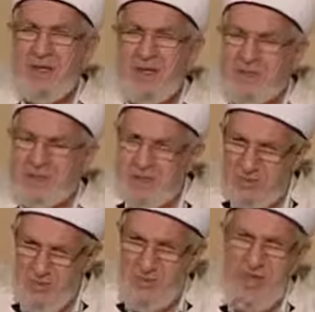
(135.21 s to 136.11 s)
İnsan
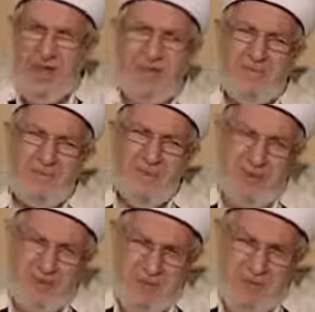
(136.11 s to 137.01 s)
böyle
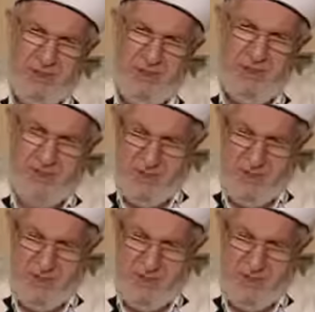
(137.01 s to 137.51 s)
acelecidir.